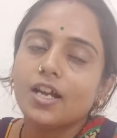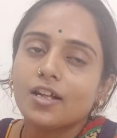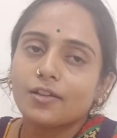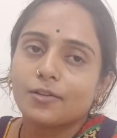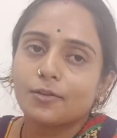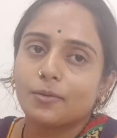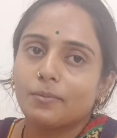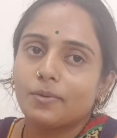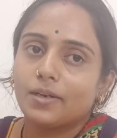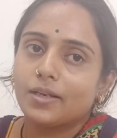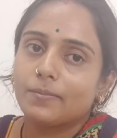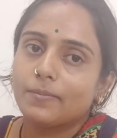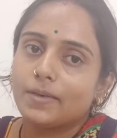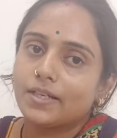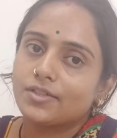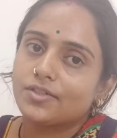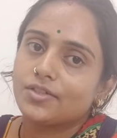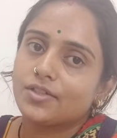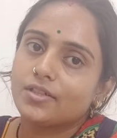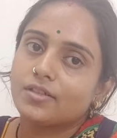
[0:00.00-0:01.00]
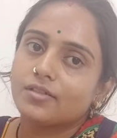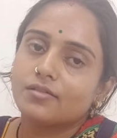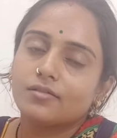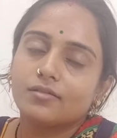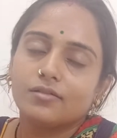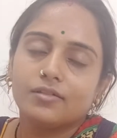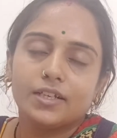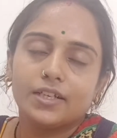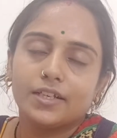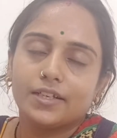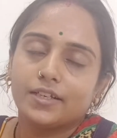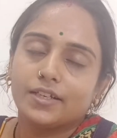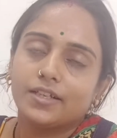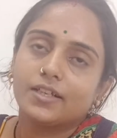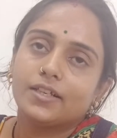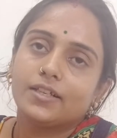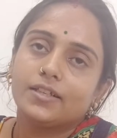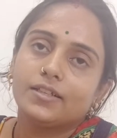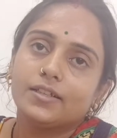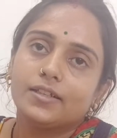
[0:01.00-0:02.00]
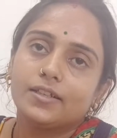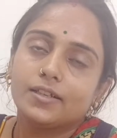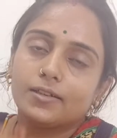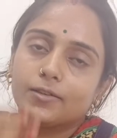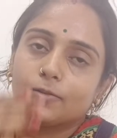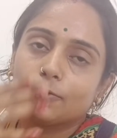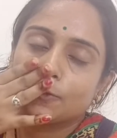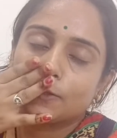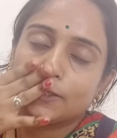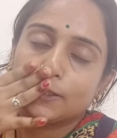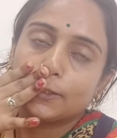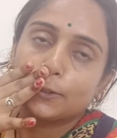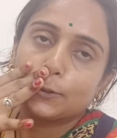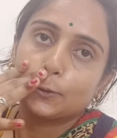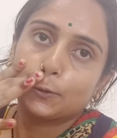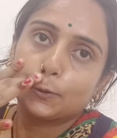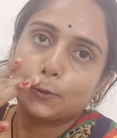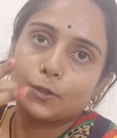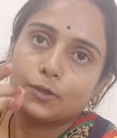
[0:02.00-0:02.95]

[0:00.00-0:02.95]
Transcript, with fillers: तो मैंने बेडशीट लेने के लिए उठी तो